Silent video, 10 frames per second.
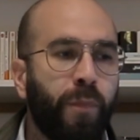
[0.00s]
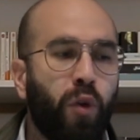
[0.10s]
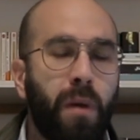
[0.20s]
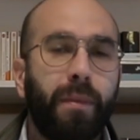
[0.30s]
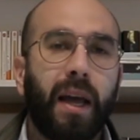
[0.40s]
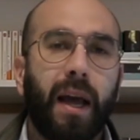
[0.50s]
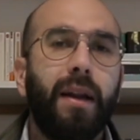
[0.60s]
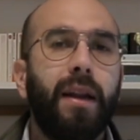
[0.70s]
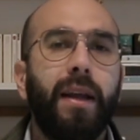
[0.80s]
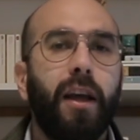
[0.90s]
وما
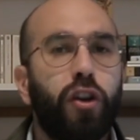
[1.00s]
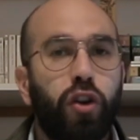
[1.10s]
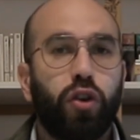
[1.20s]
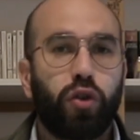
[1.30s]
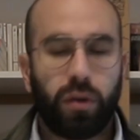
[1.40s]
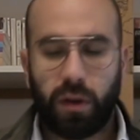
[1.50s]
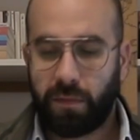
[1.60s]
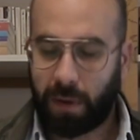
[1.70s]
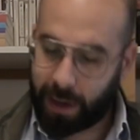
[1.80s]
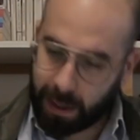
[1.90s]
بنخليه يقشط
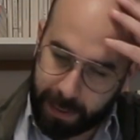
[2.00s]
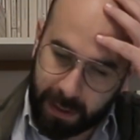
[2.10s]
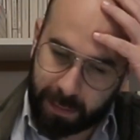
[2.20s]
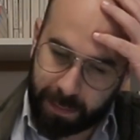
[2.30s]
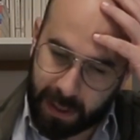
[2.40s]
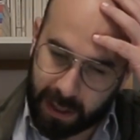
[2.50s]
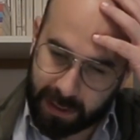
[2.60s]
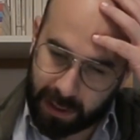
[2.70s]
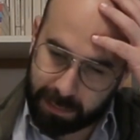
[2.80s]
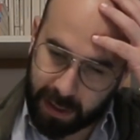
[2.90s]
فركبت
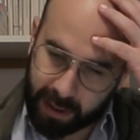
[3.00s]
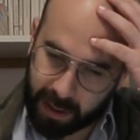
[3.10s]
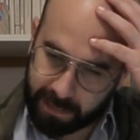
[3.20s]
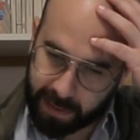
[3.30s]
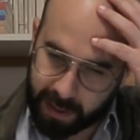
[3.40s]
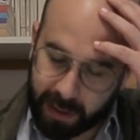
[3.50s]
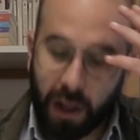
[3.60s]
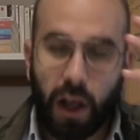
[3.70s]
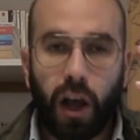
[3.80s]
براس اللبنانيين فكرة